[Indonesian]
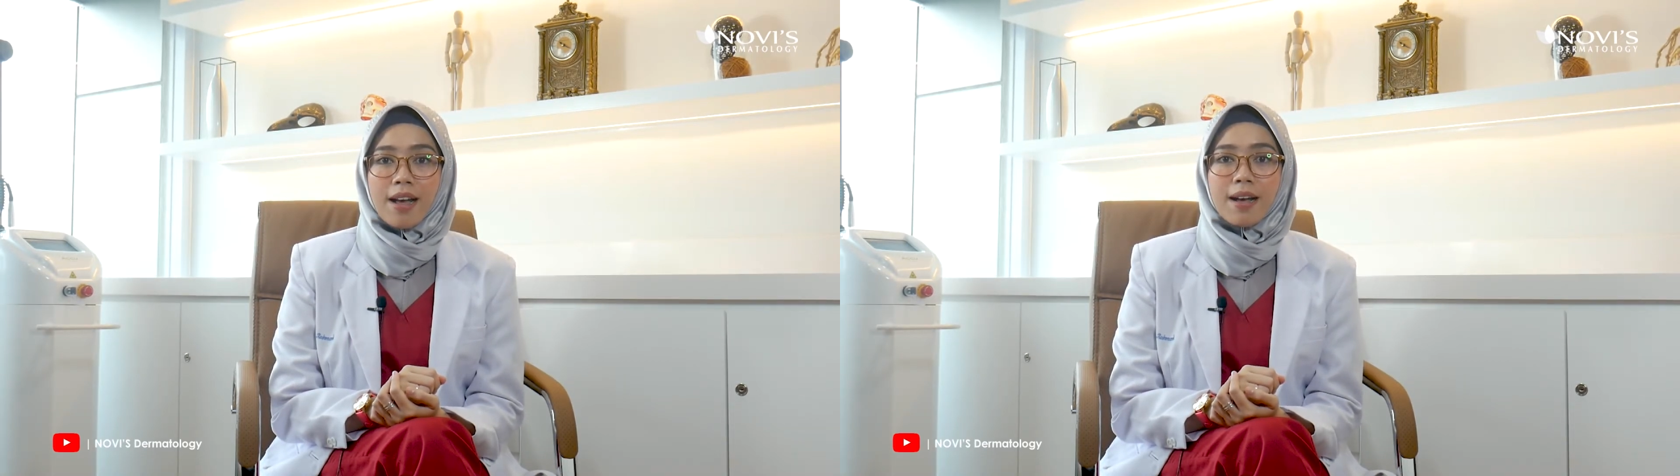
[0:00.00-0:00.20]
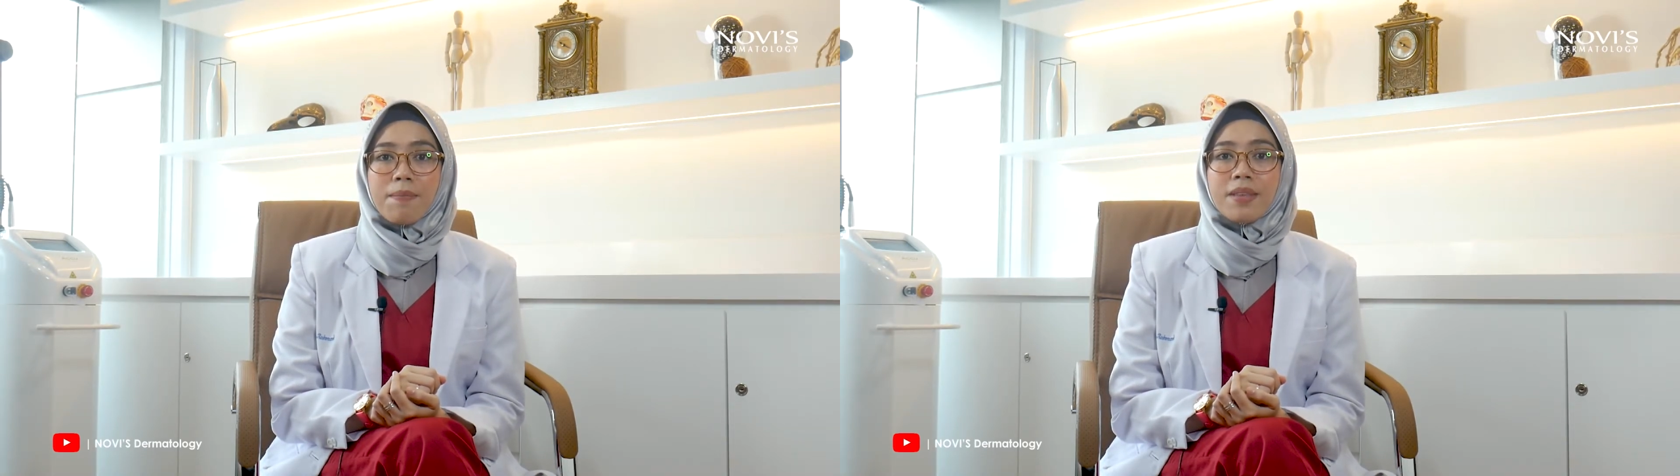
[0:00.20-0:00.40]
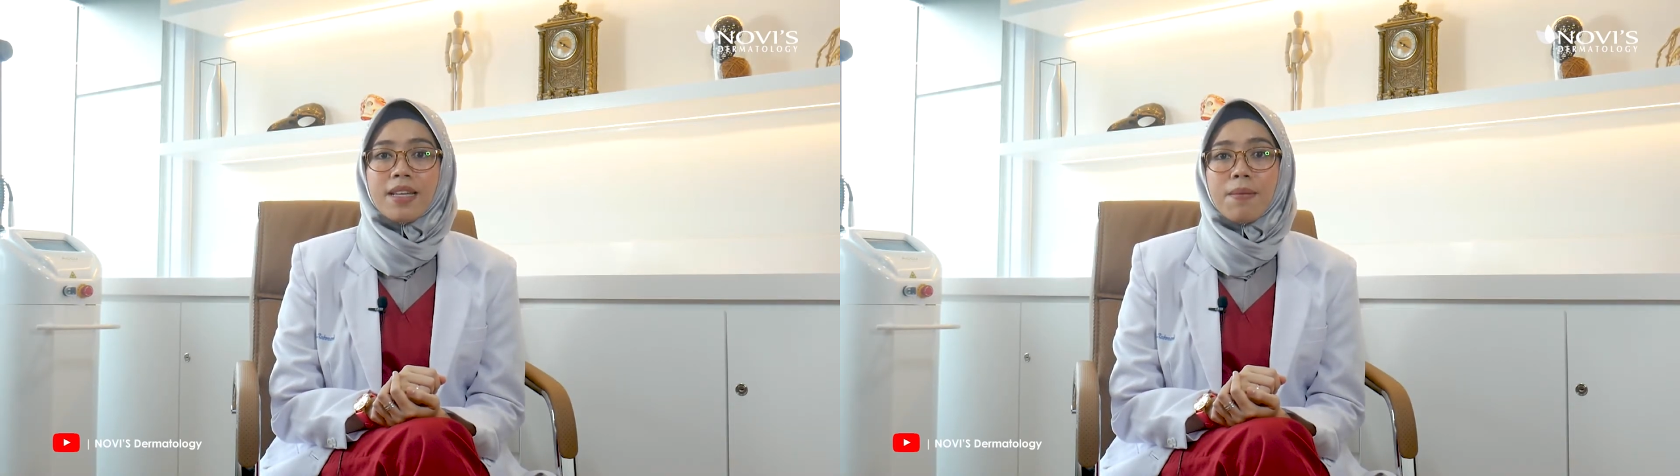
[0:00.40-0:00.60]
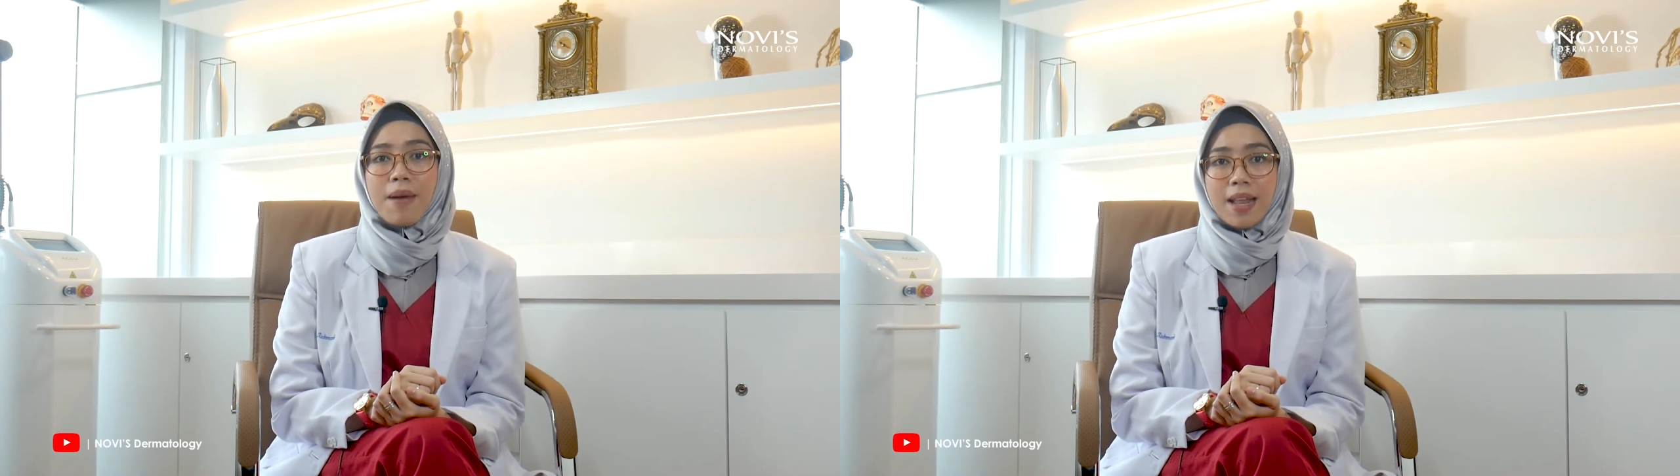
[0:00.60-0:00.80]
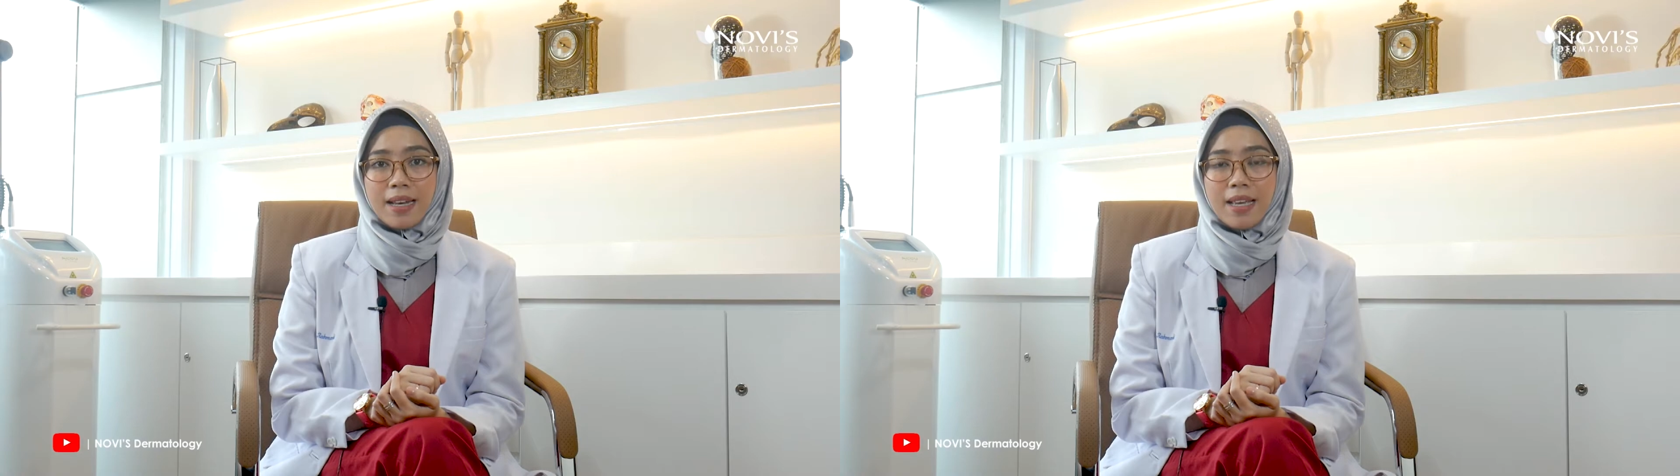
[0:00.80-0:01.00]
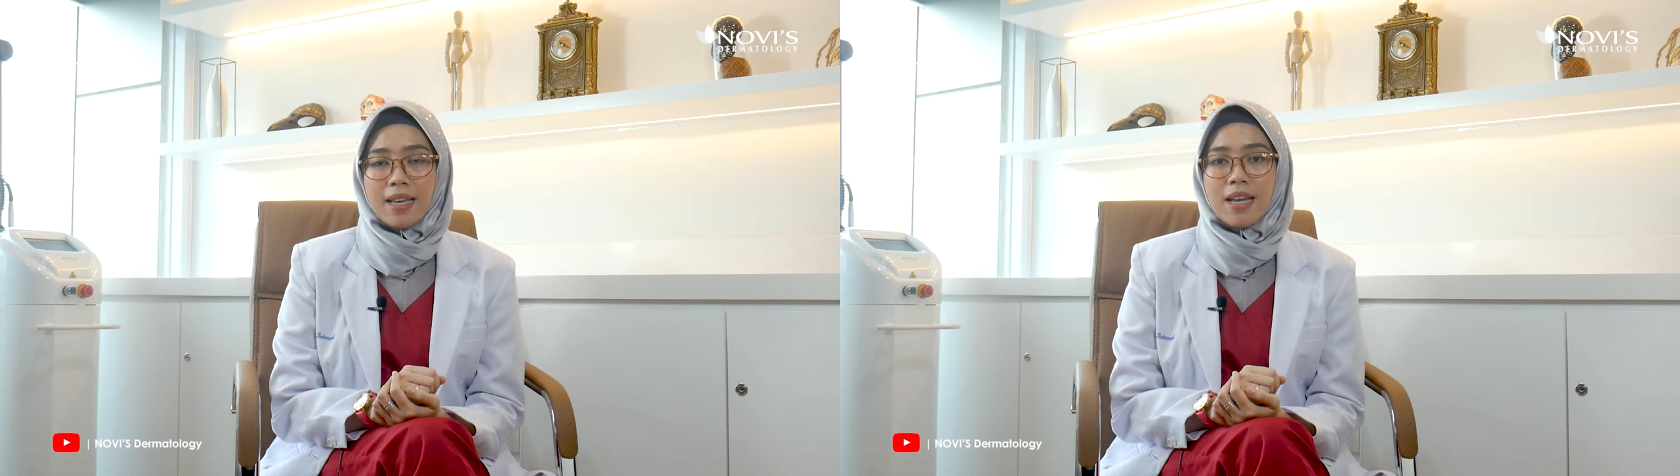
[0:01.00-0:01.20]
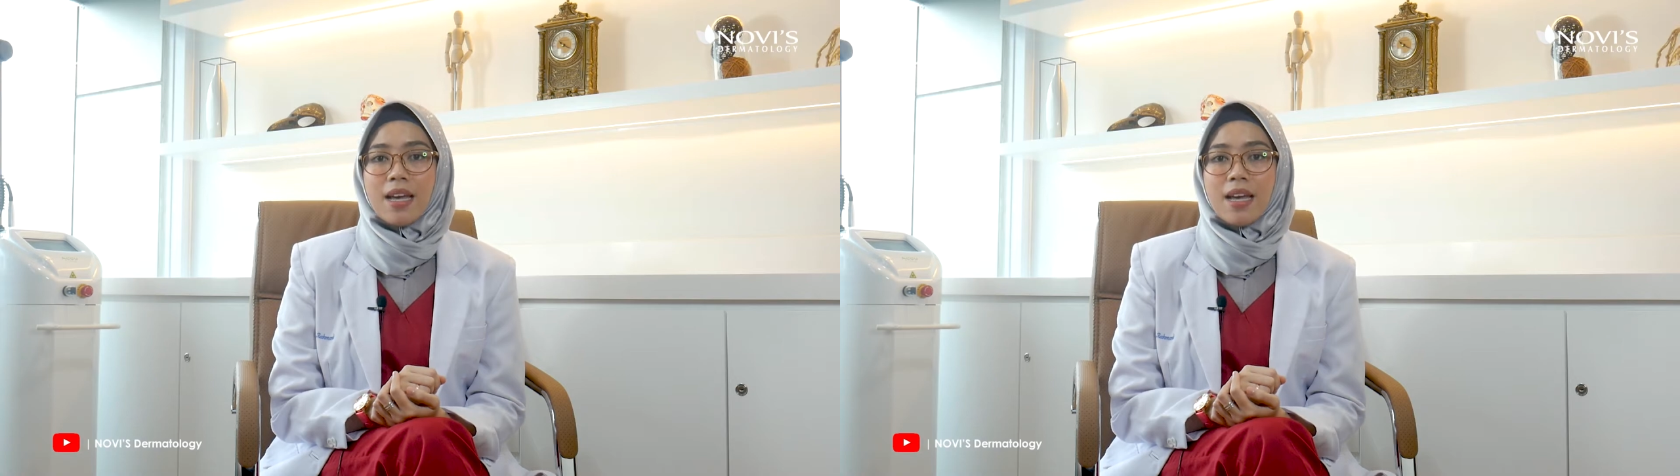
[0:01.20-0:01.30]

orang menjadi panik